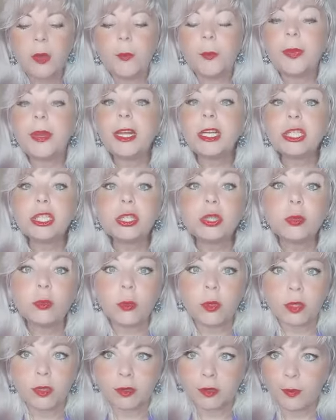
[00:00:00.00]
Про
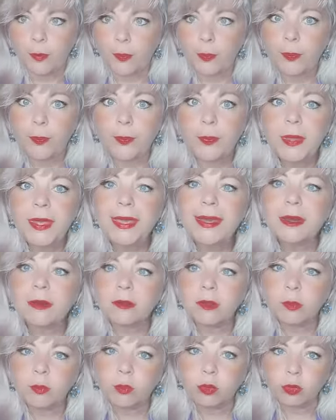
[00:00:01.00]
что это?
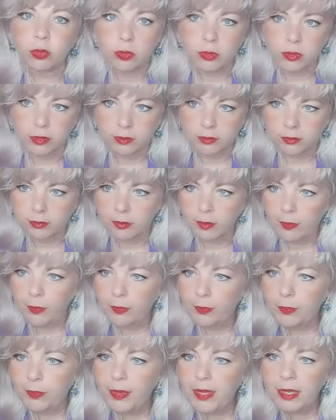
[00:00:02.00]
Первый пункт.
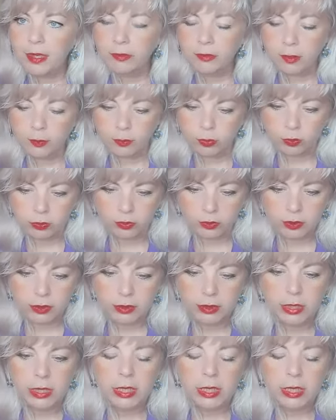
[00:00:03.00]
Первый пункт.